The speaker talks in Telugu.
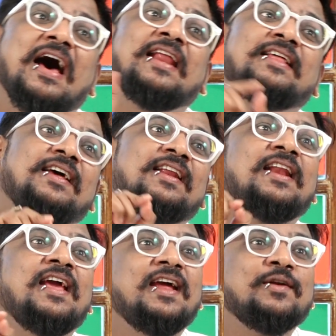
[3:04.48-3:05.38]
రాలేదని
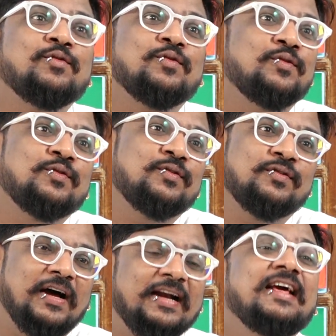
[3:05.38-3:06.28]
నేను
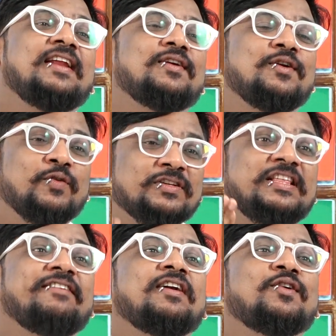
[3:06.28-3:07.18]
అంటే నువ్వు
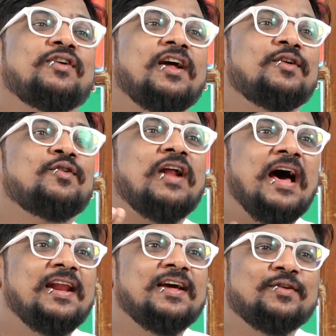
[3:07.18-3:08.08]
వస్తావు అనుకున్నాను నువ్వు
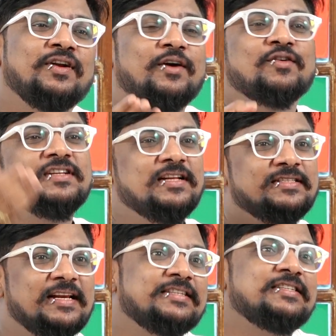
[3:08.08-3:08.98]
రాలేదు నీకోసం నేను
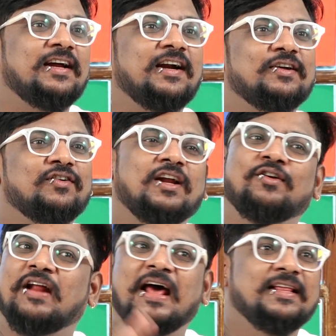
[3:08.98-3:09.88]
సిల్క్ చీర కట్టుకున్నాను
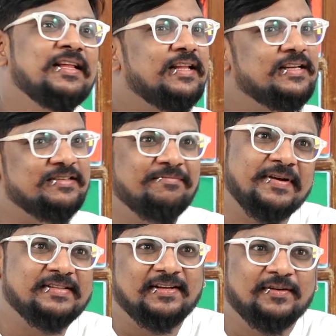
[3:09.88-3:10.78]
నువ్వు రాలేదని దాన్ని
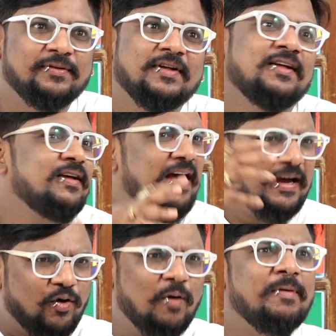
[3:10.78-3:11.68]
చింపేశాను
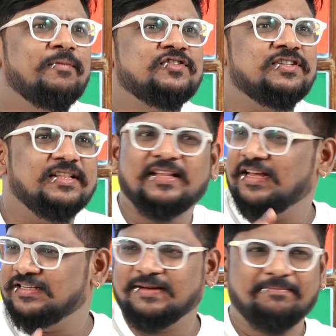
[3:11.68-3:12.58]
కోపం వచ్చింది
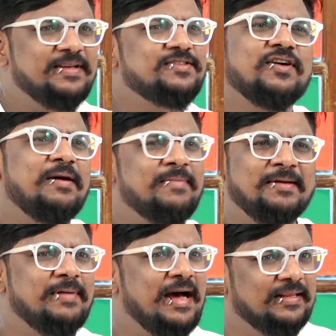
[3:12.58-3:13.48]
అని చెప్పేసి ఒక
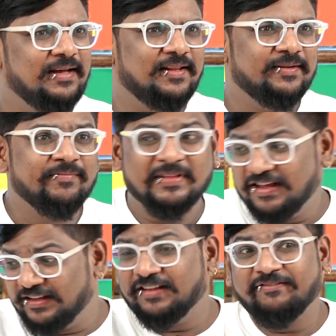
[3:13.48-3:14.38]
అమ్మాయి బాధ
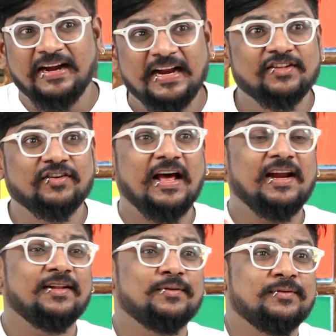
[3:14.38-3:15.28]
ఇంత వీడెందుకు
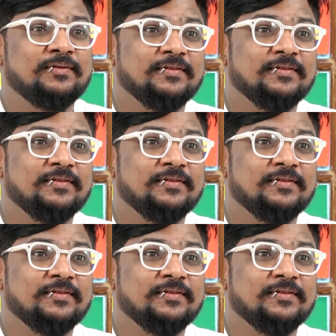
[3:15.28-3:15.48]
రాలేదు